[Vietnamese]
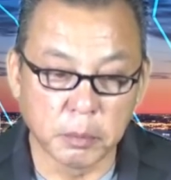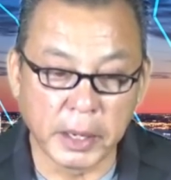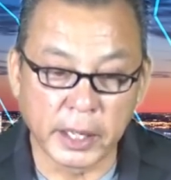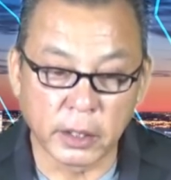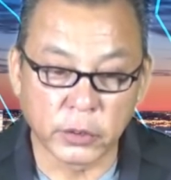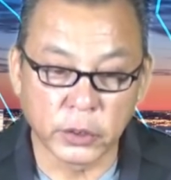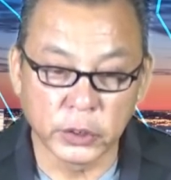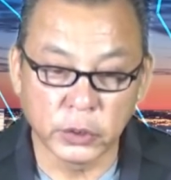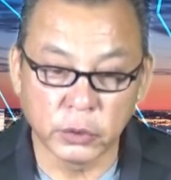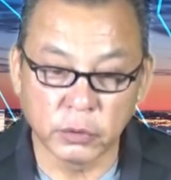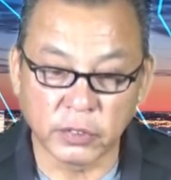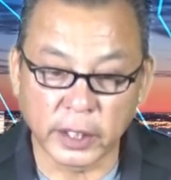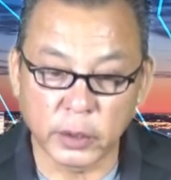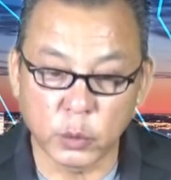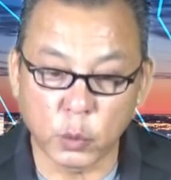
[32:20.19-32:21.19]
Belarus
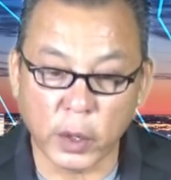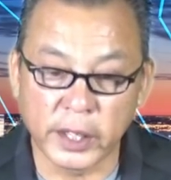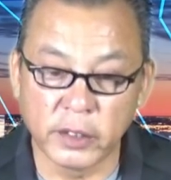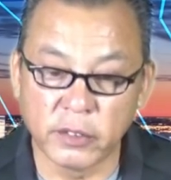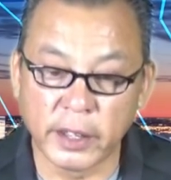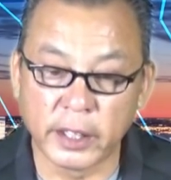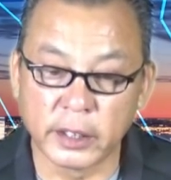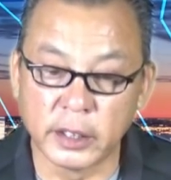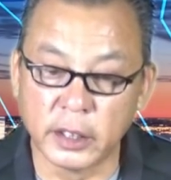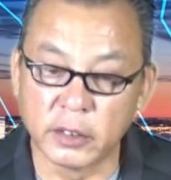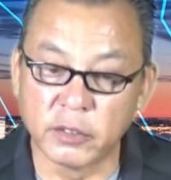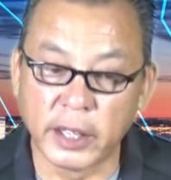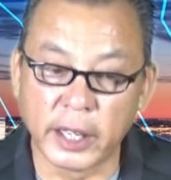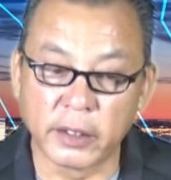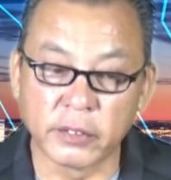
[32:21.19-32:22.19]
phải quay về
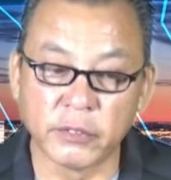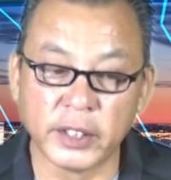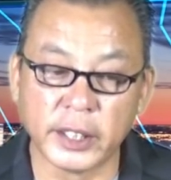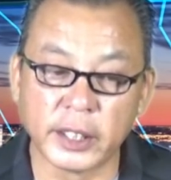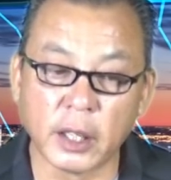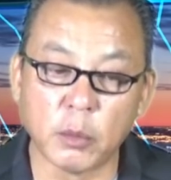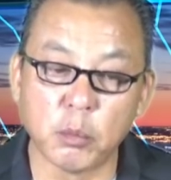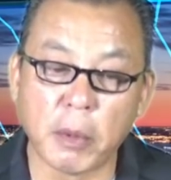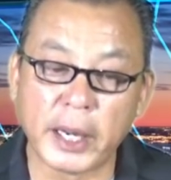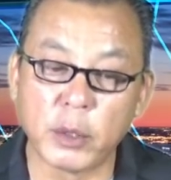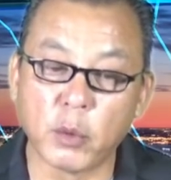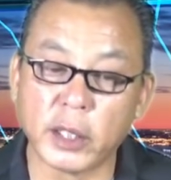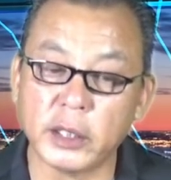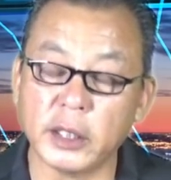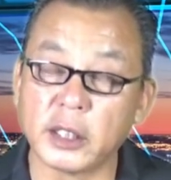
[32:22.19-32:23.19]
ngược về vì không
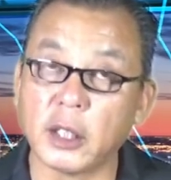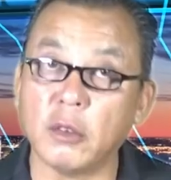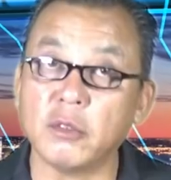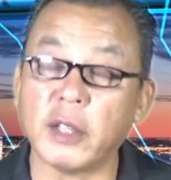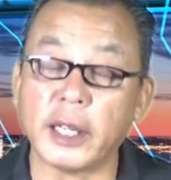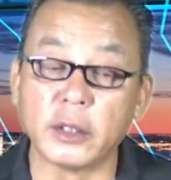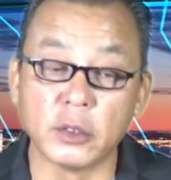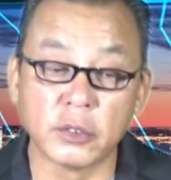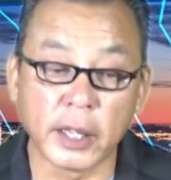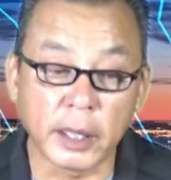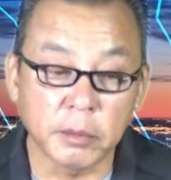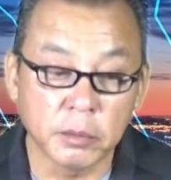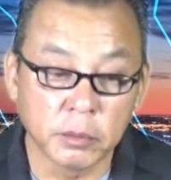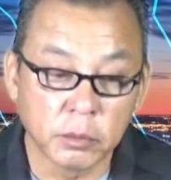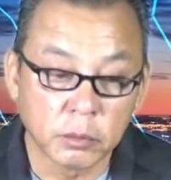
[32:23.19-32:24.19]
bay qua được không phận của Pháp